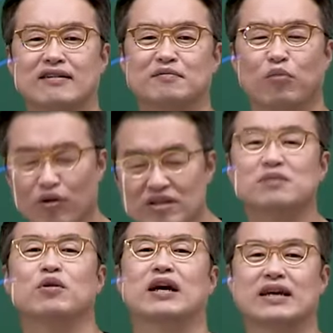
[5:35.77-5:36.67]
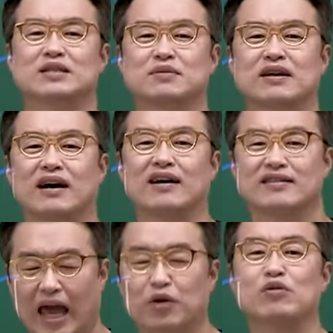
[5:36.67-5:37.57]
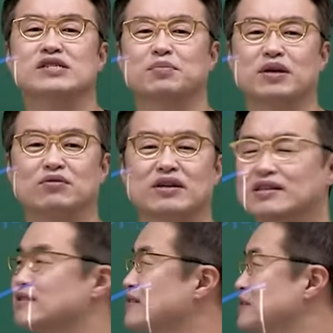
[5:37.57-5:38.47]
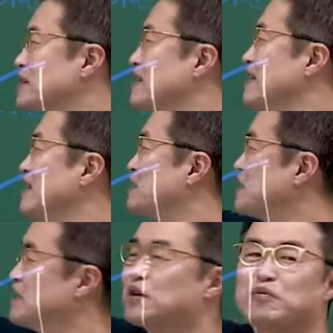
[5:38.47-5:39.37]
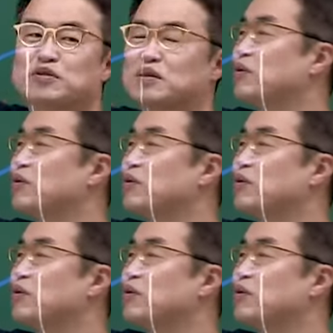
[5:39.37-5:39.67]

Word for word: 뭔들 못하겠습니까? 대권을 잡기 위해선. 그죠? 어쨌든 이런 모습을